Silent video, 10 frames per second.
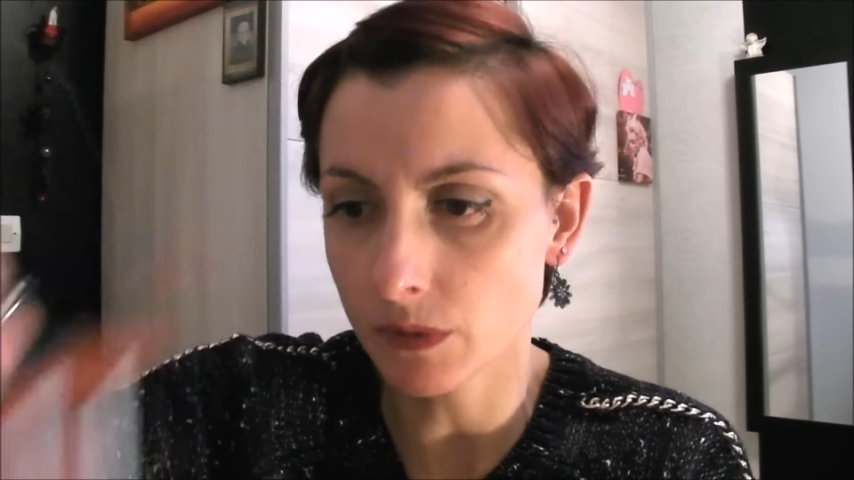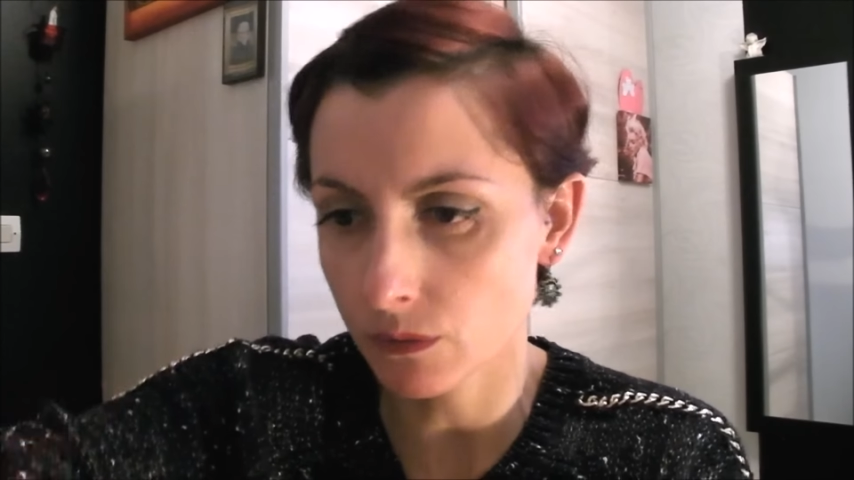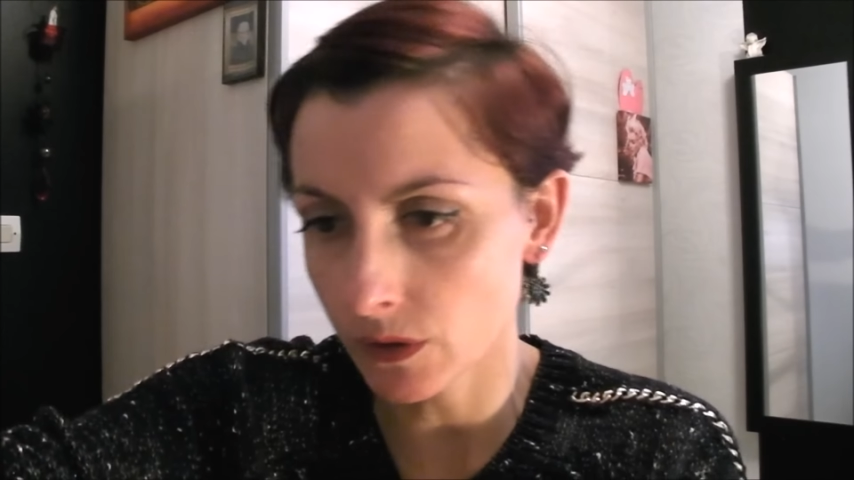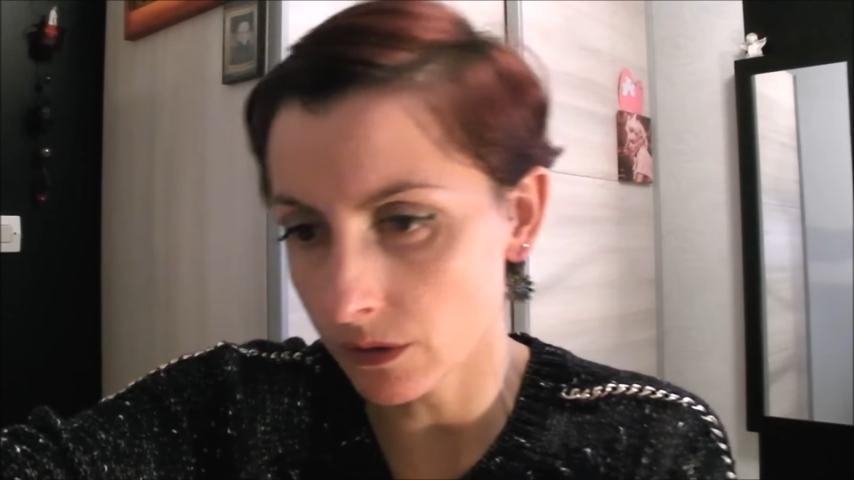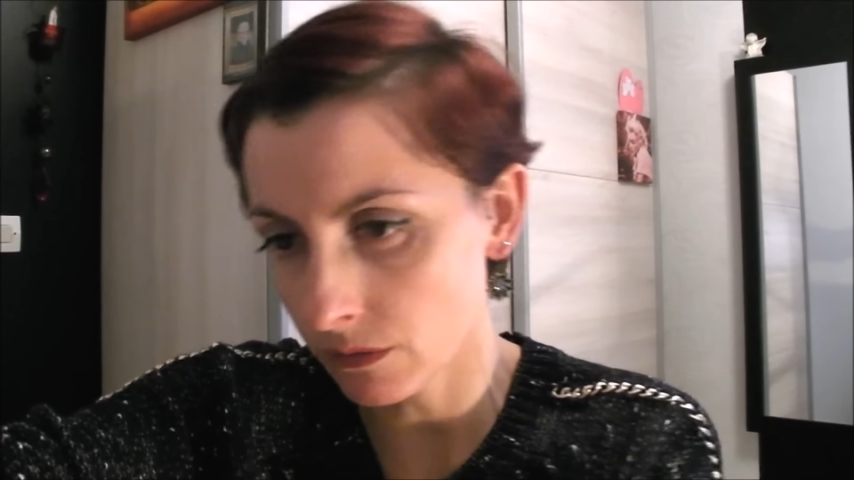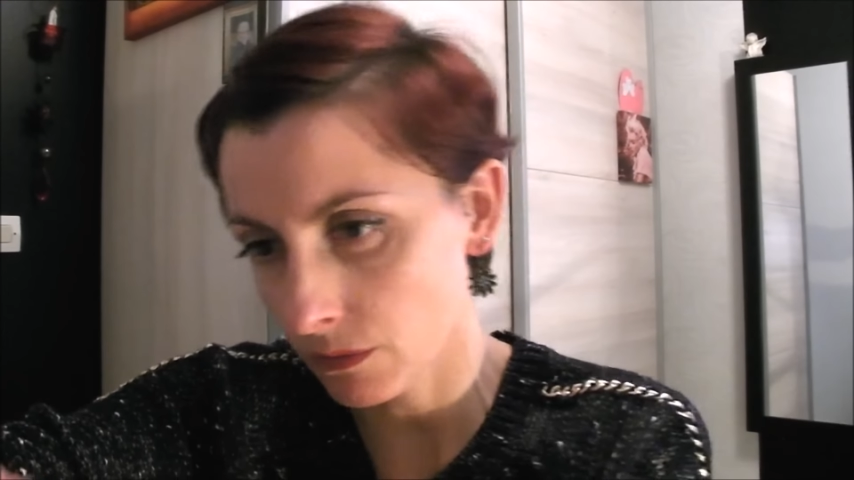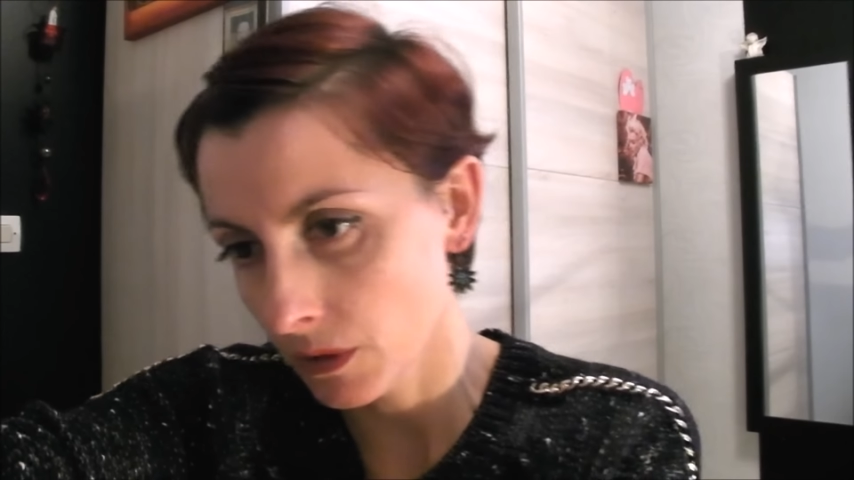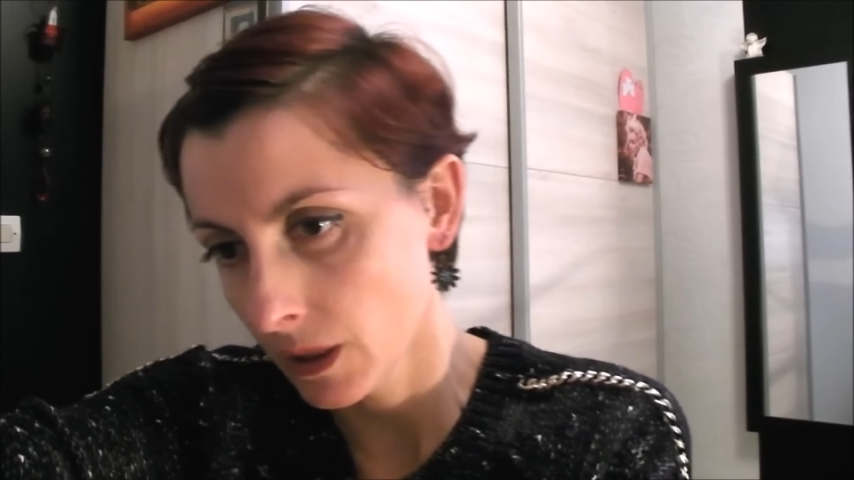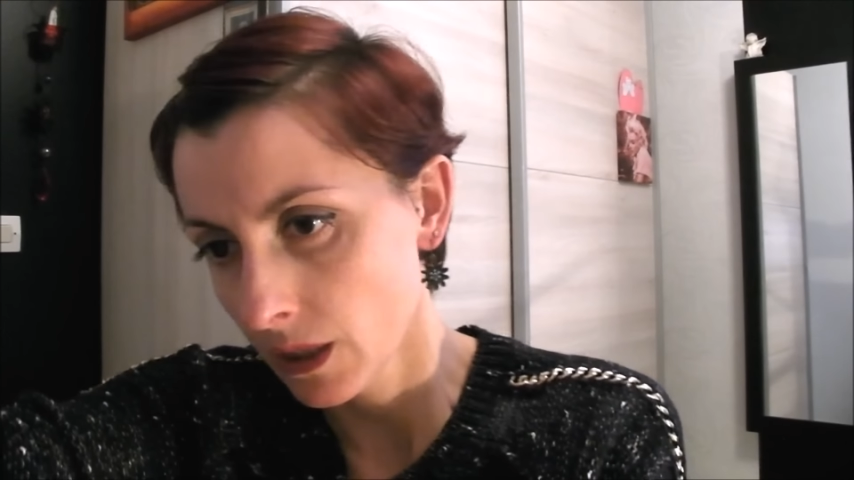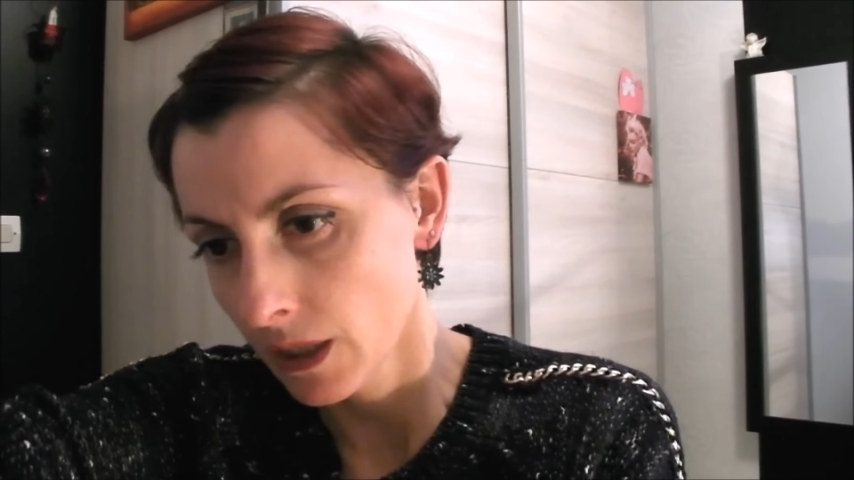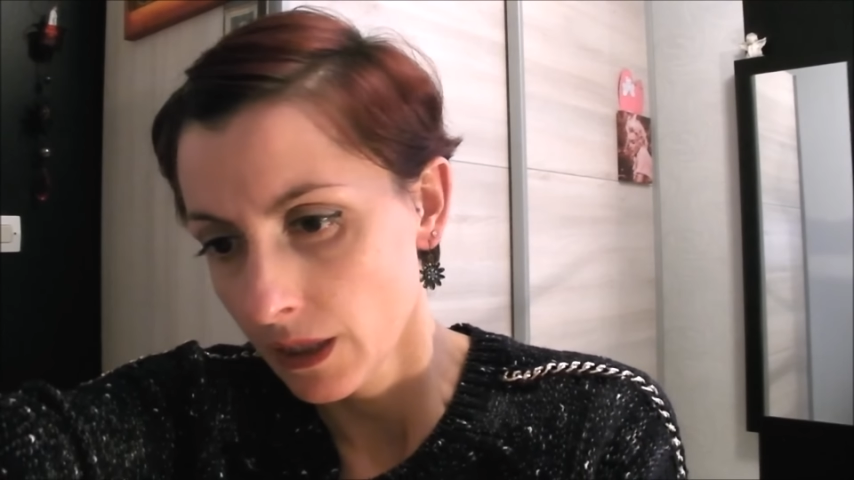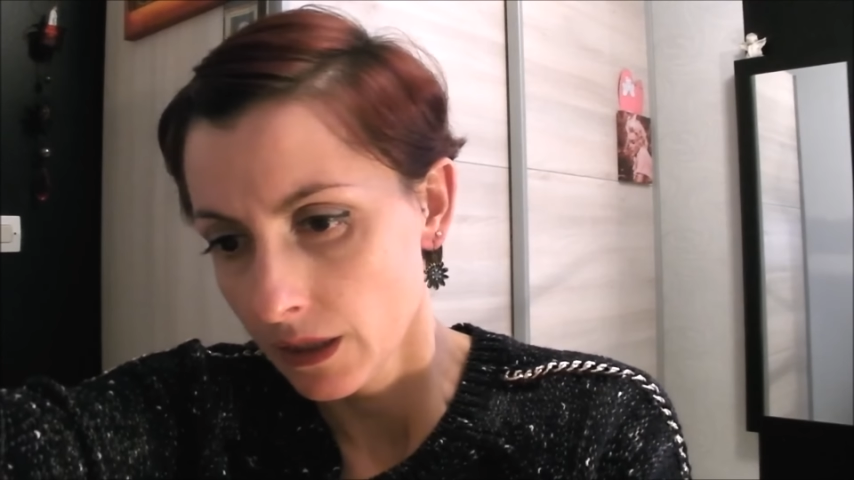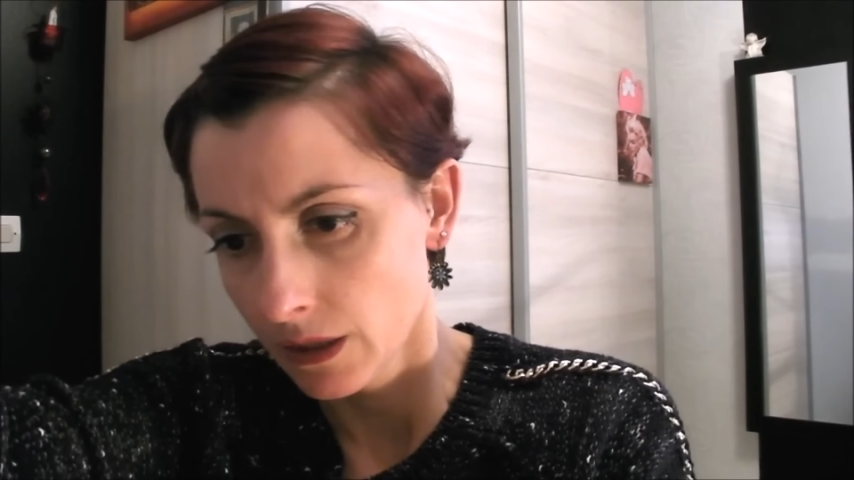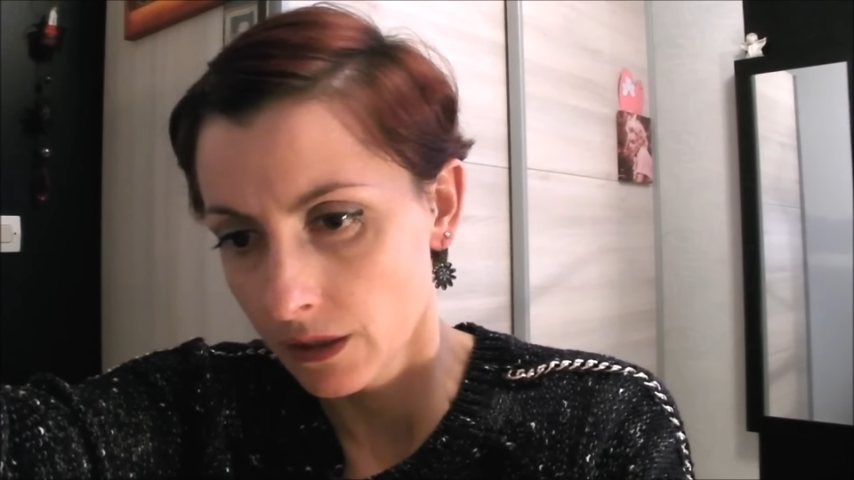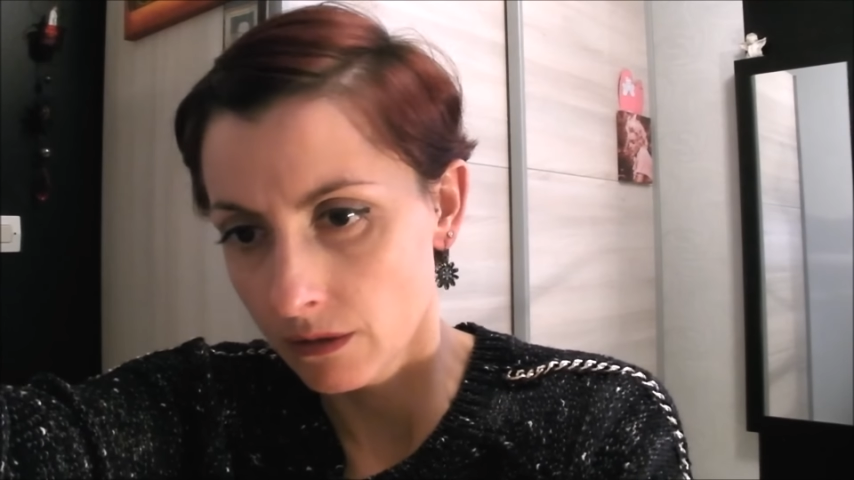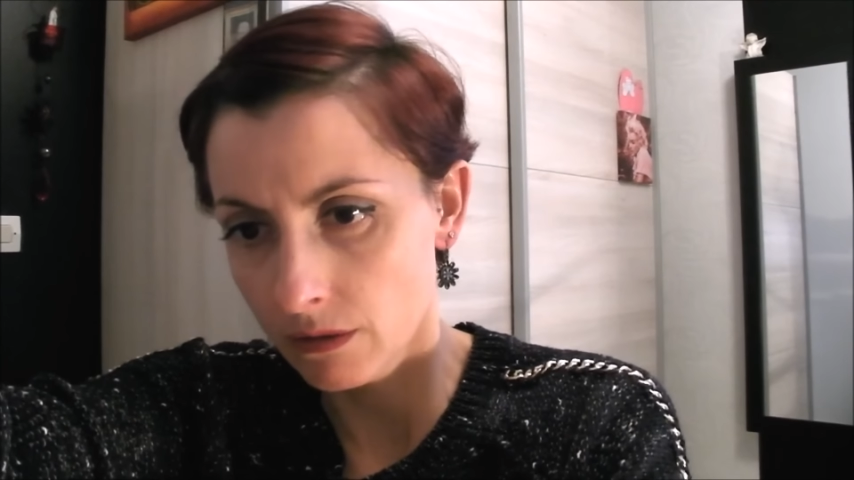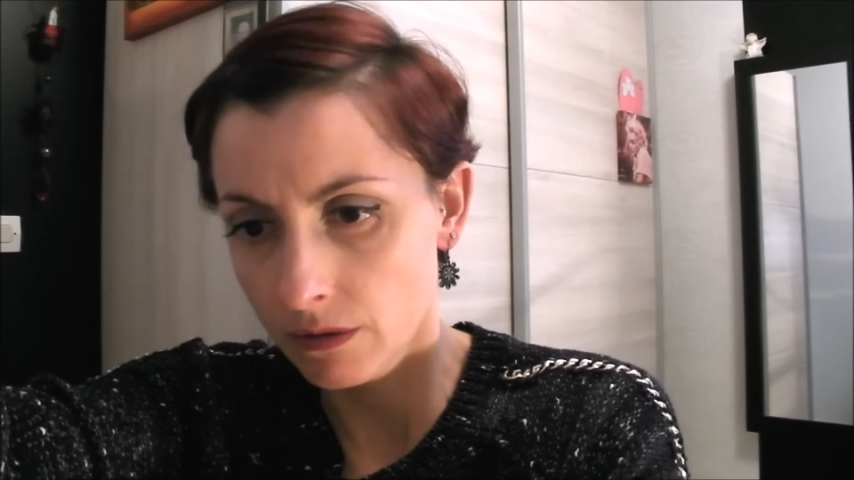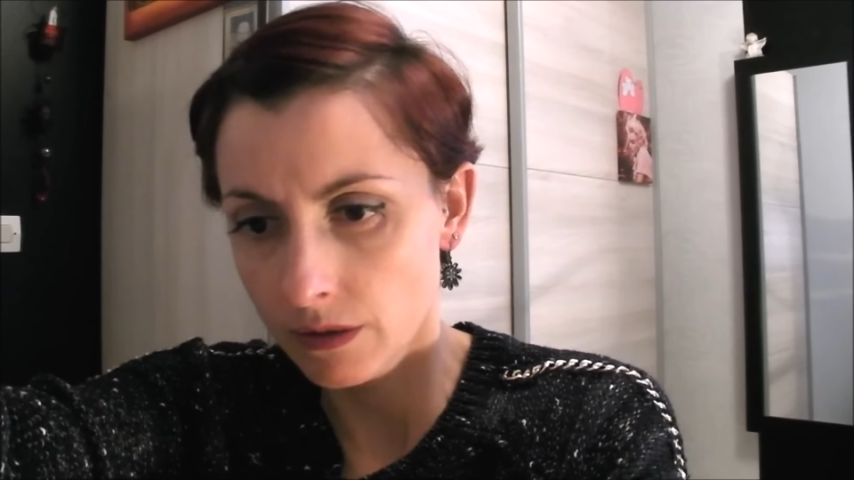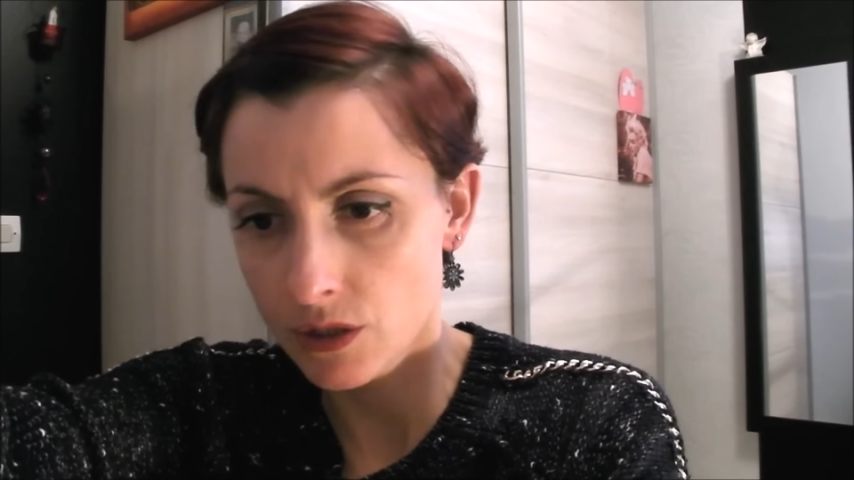mais ouais.